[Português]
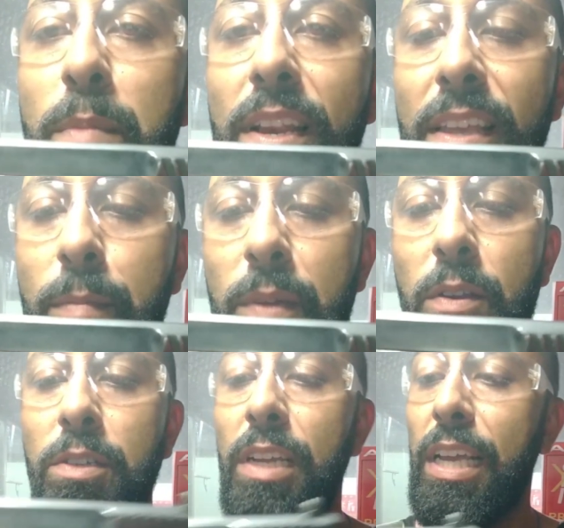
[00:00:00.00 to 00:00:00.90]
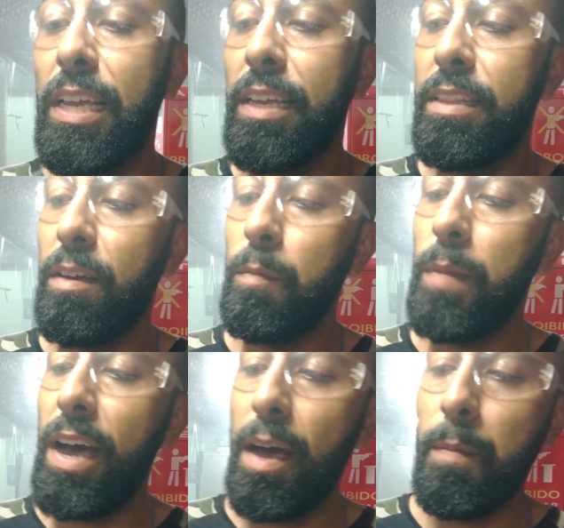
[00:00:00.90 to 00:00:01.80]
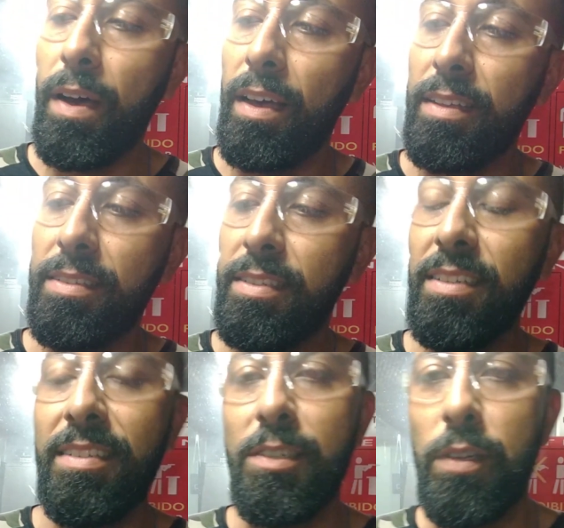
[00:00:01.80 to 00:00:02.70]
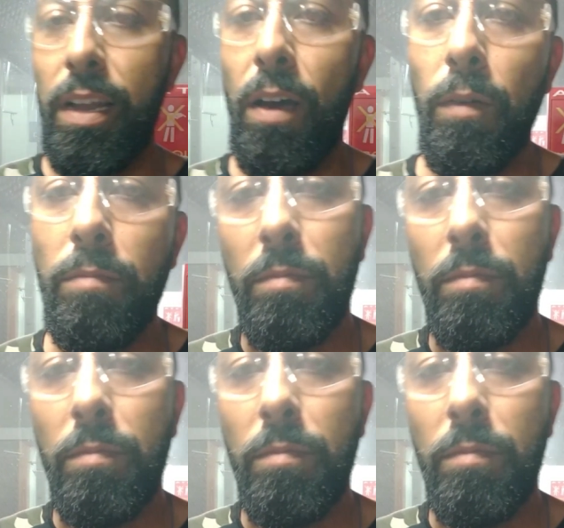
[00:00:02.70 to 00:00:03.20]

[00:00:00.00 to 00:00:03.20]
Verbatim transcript: milímetros. Então uma arma sensacional,